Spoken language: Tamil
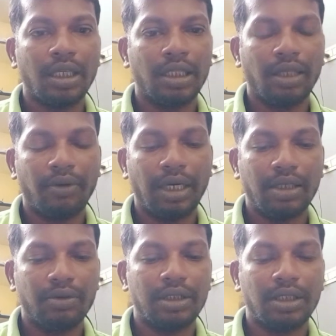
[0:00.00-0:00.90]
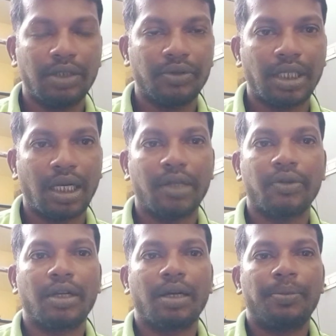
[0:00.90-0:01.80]
இந்த வழக்கு வந்து
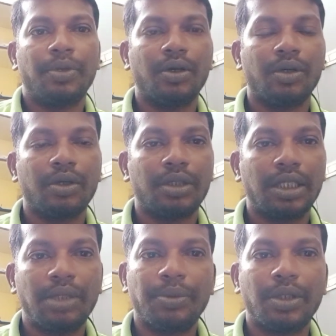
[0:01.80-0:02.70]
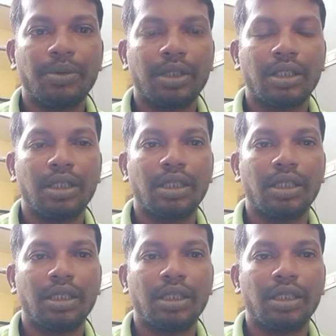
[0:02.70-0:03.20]
விசாரணைக்கு வர்றப்போ நீதிபதி வந்து